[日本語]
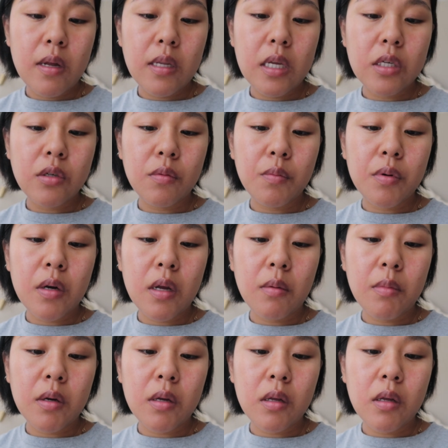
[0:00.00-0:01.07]

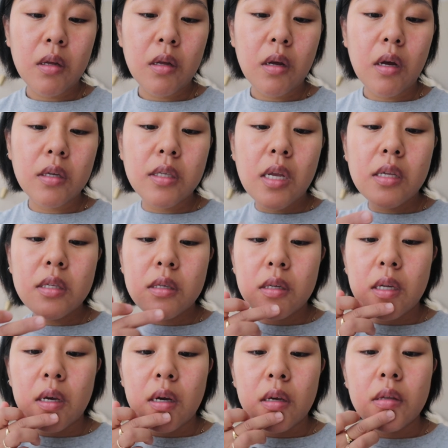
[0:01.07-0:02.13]
ンデーションプライマー、
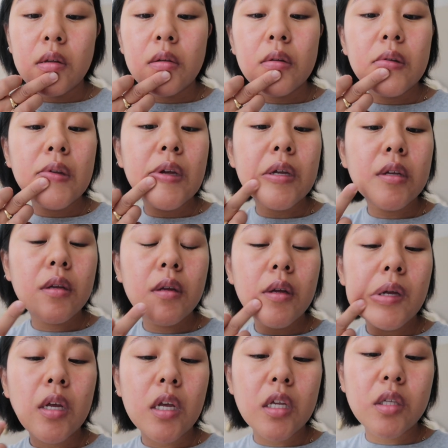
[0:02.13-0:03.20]
サンスクリーン入ってるって。
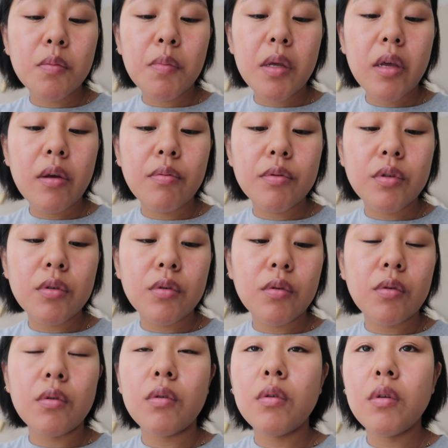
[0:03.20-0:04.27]
SPF15
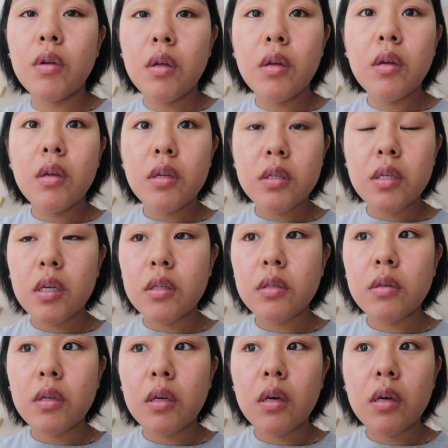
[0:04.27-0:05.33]
の
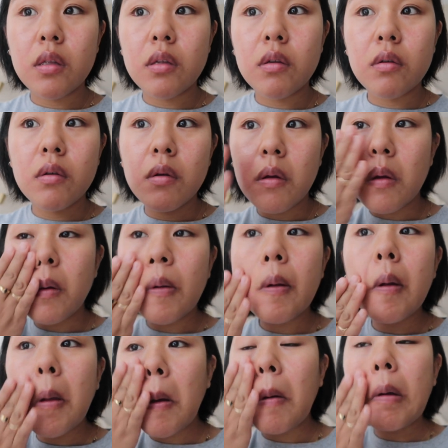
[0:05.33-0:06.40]
サンスクリーンが入ってる。
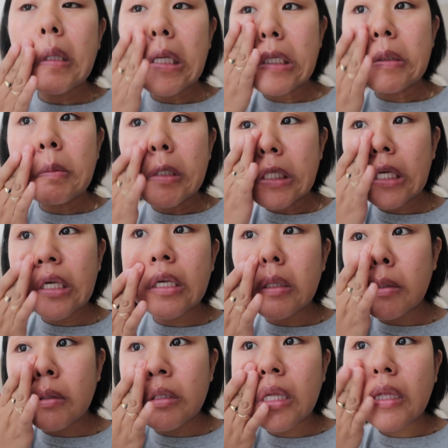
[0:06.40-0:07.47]
私もさっ
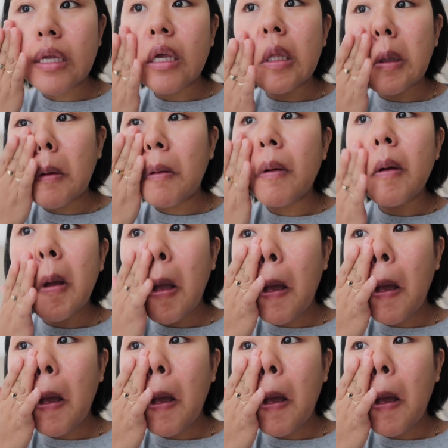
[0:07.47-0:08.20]
き塗ってたけど、